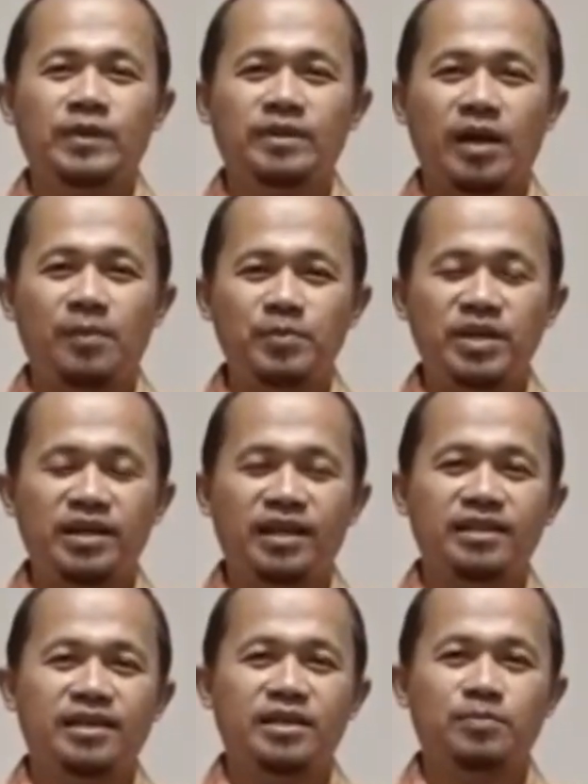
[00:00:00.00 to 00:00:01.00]
tetapi
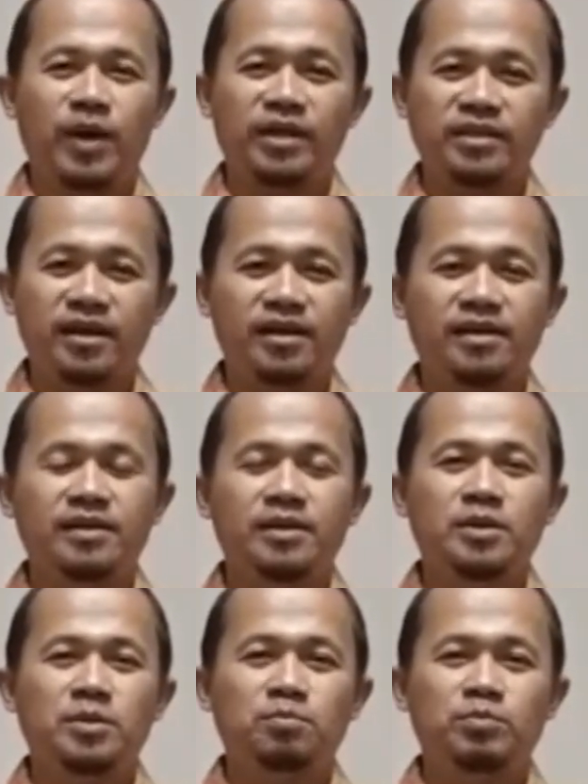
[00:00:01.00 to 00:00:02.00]
nanti ke depannya
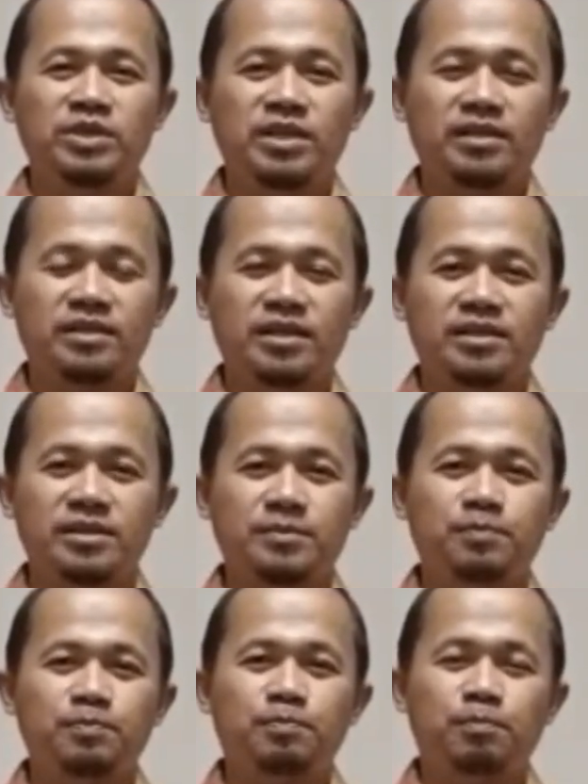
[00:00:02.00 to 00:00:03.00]
bisa
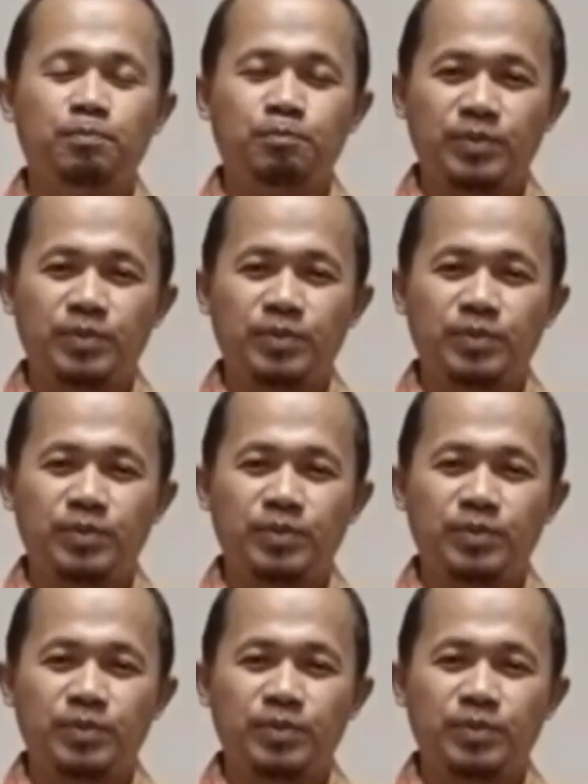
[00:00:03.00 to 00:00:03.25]
terjadi